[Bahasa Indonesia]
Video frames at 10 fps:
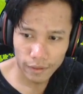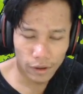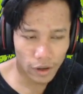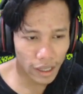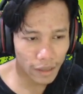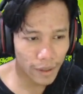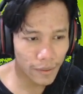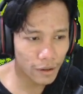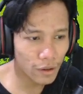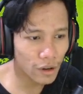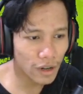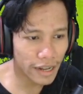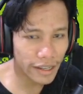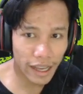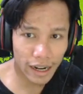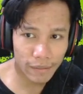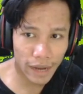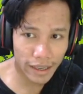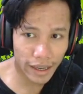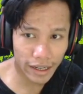Oke teman-teman untuk hadiah
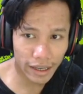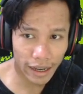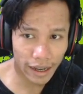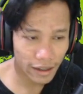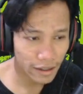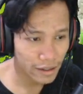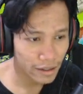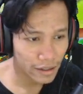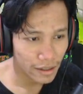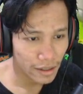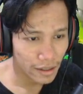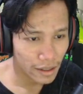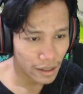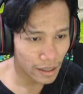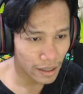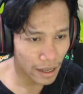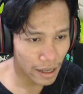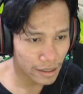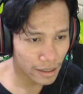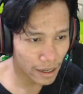lembahnya ini ya,
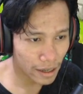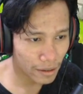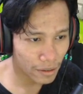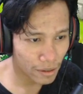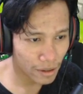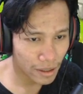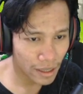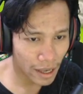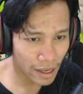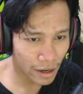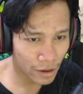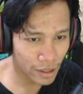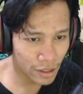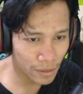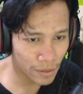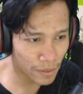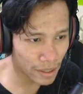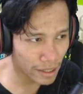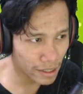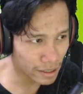kita cek ya kalau di zoom
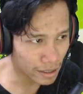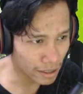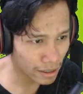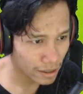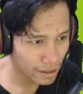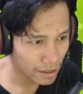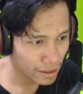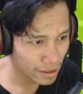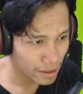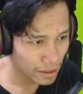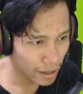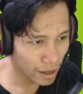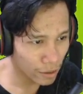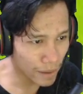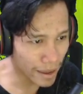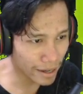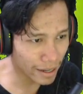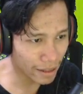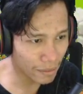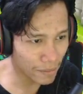seperti ini sih. Ya lumayan
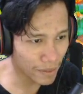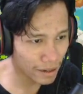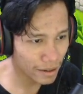ya teman-teman.